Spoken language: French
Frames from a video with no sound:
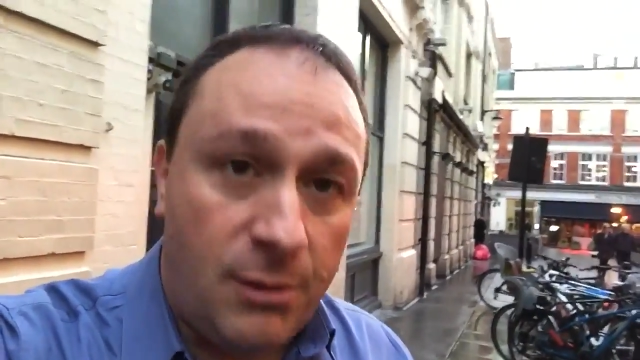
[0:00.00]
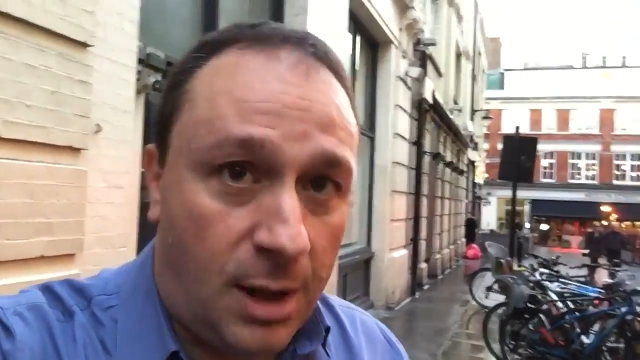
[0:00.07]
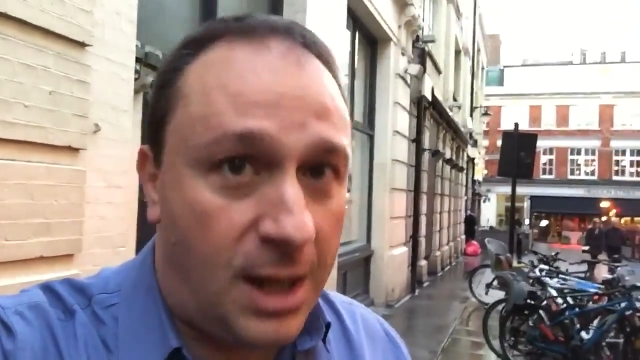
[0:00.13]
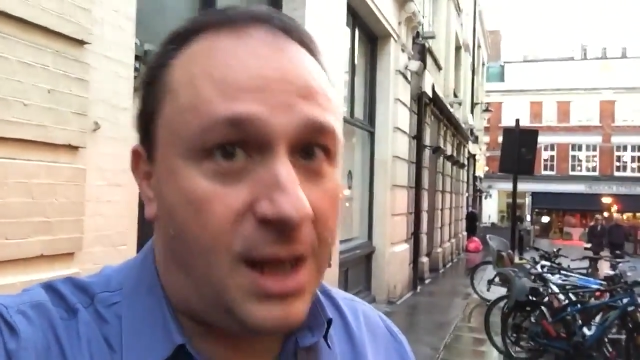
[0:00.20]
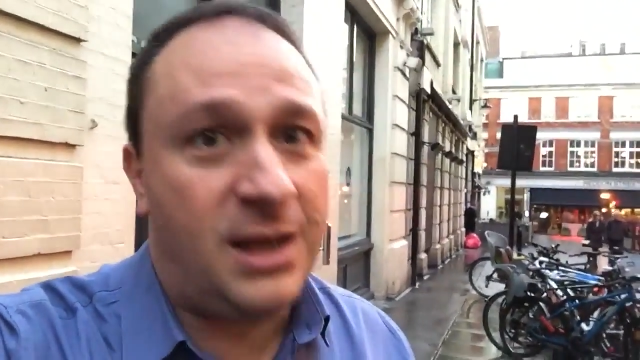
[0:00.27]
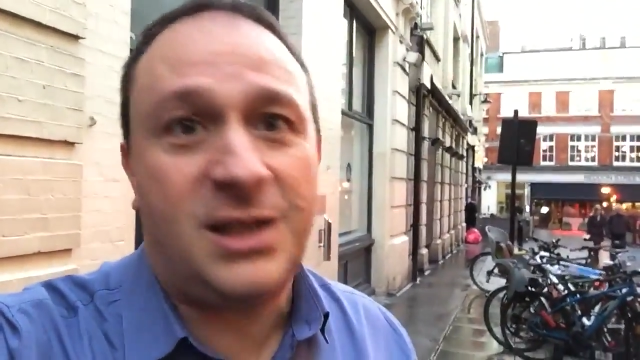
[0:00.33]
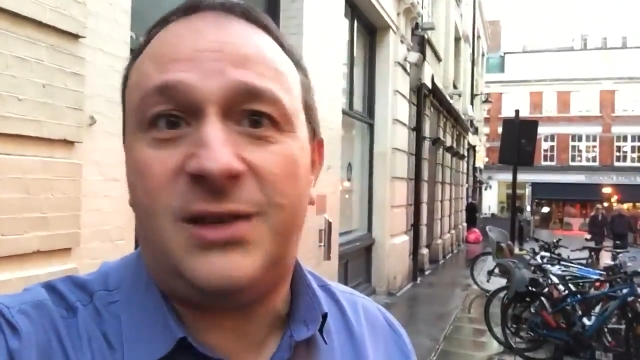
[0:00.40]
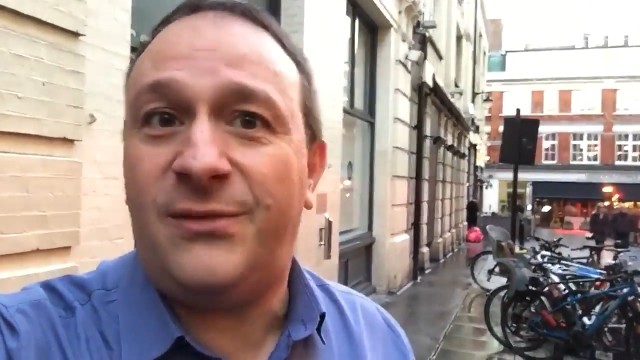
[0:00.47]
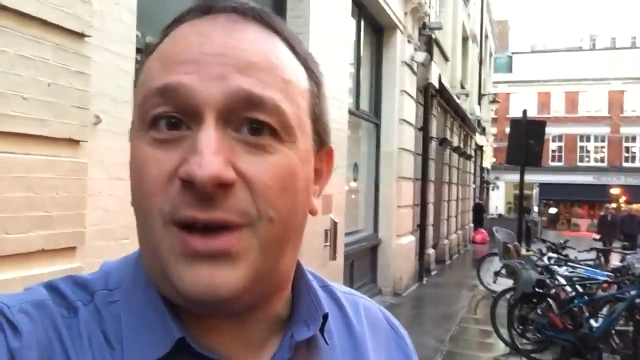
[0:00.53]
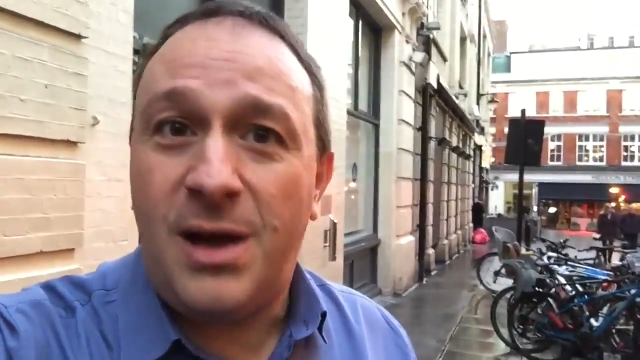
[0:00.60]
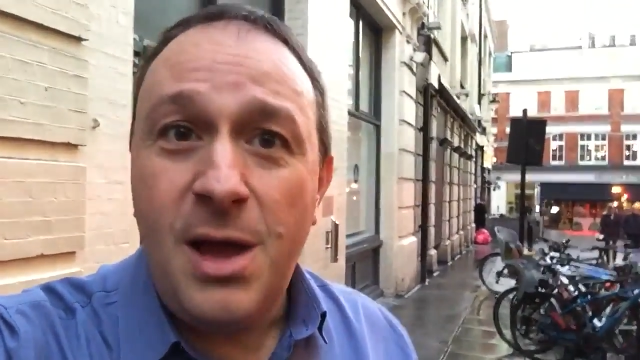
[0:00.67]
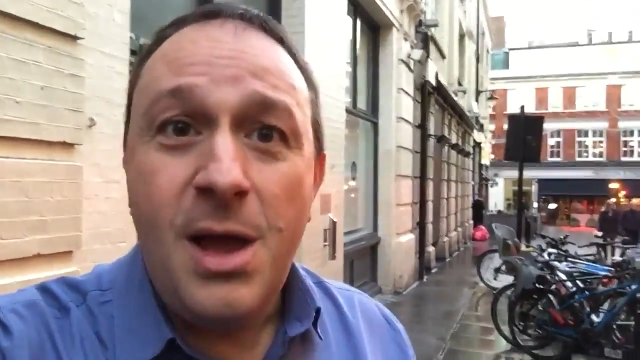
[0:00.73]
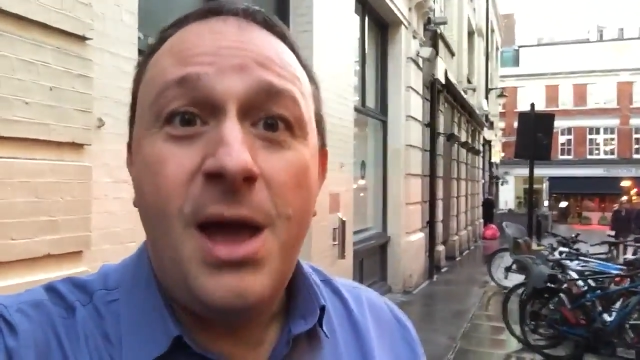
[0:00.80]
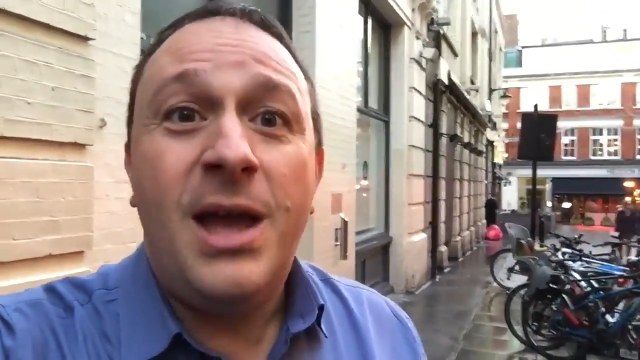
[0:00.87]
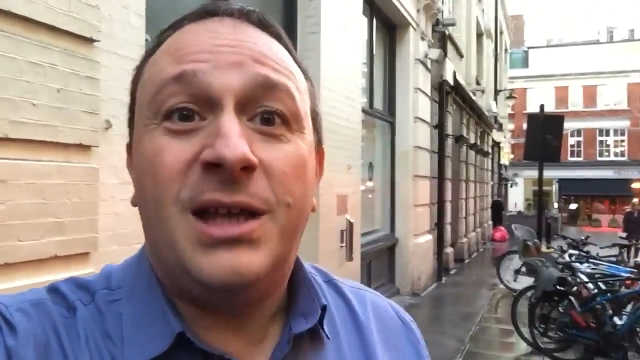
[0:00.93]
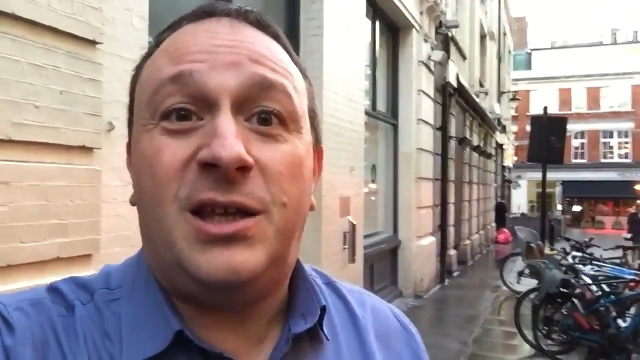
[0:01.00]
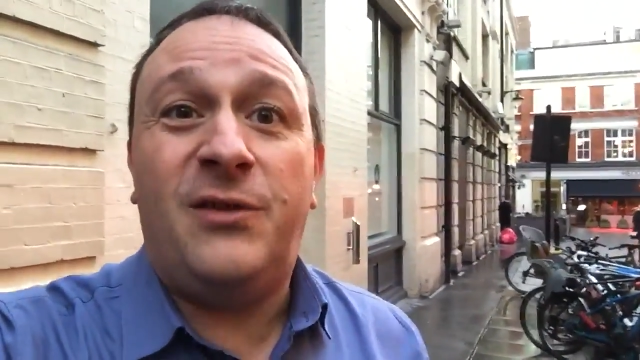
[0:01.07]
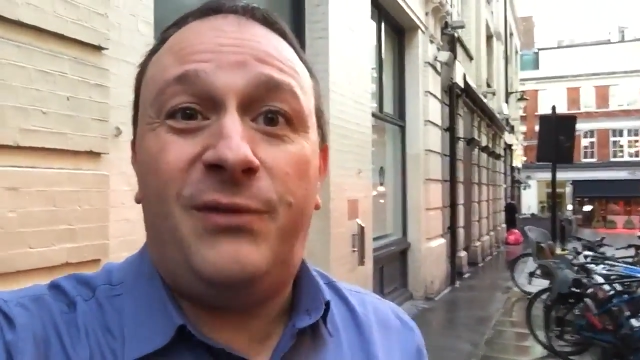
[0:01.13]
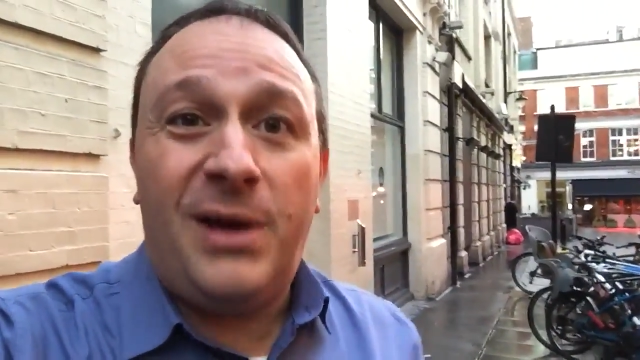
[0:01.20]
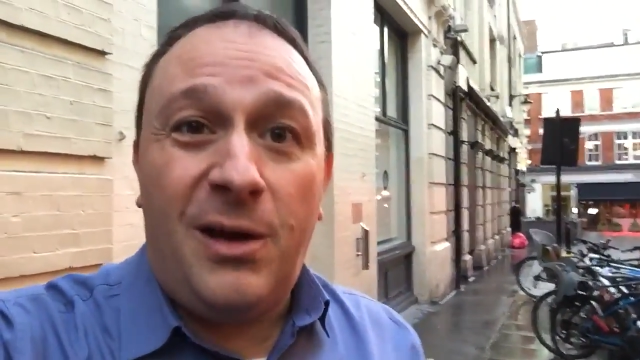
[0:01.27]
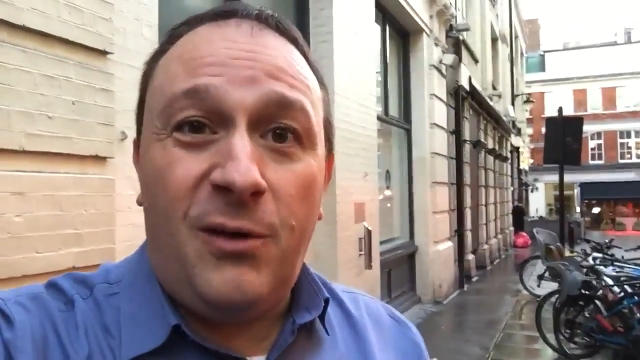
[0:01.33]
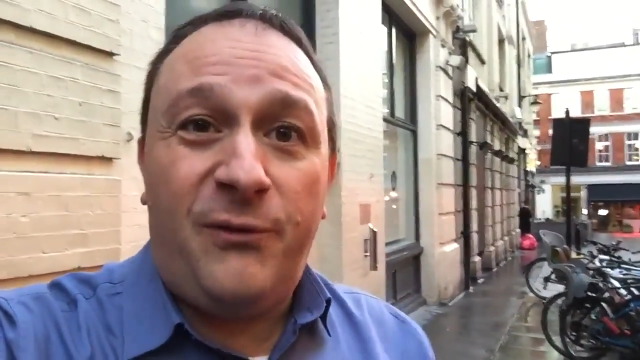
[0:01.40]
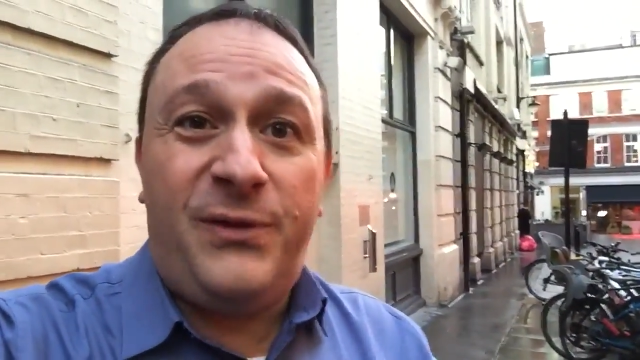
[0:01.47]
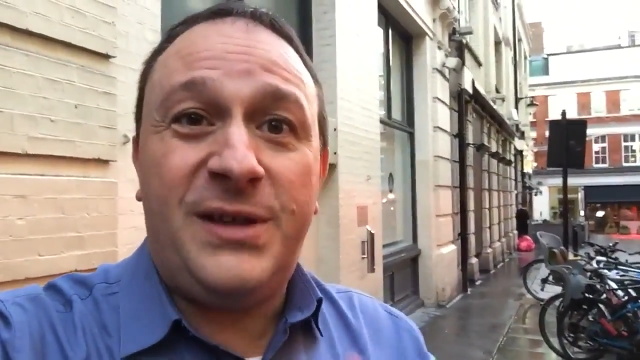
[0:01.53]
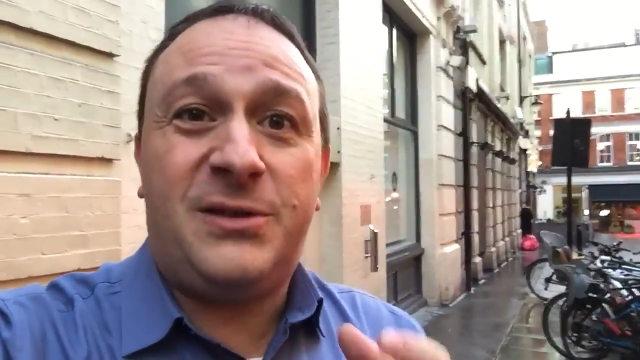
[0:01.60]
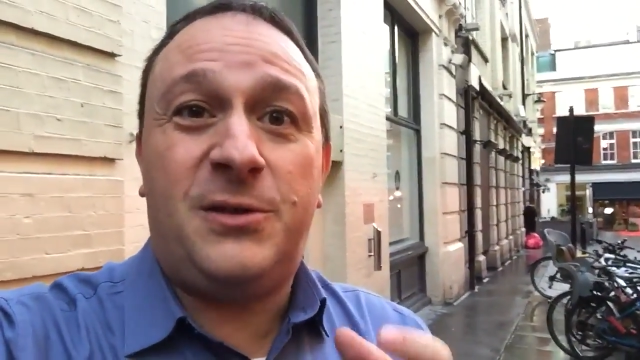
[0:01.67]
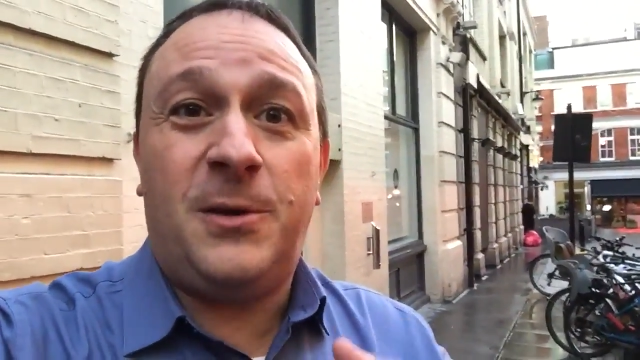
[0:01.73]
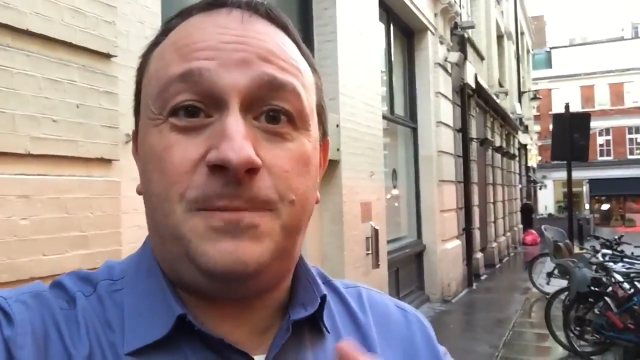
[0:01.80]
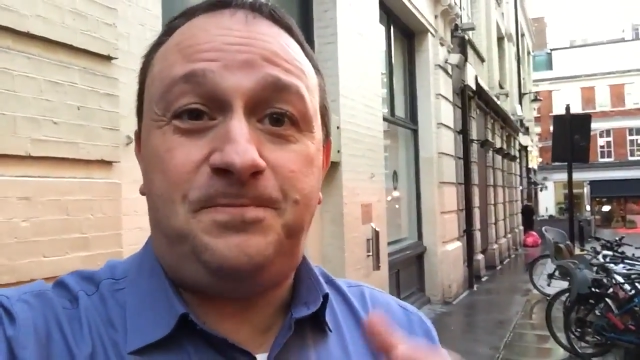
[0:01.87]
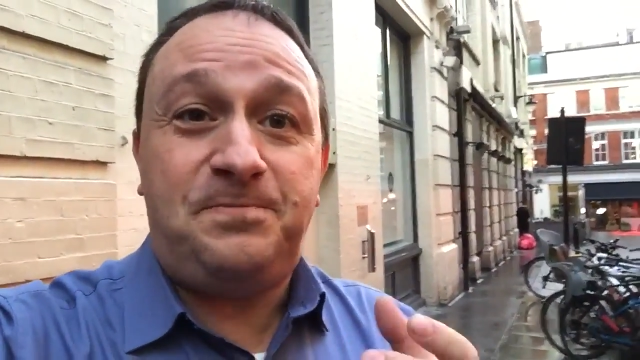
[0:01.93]
voilà, qui va, qui va en
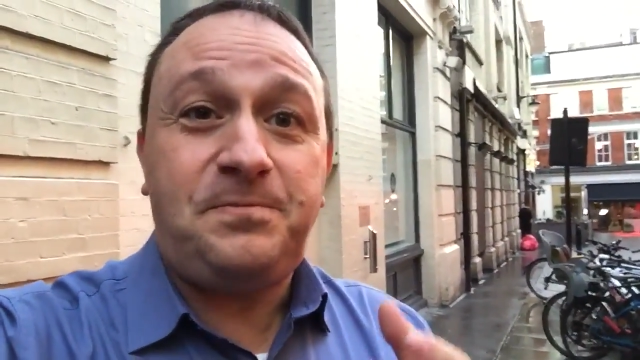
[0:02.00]
fait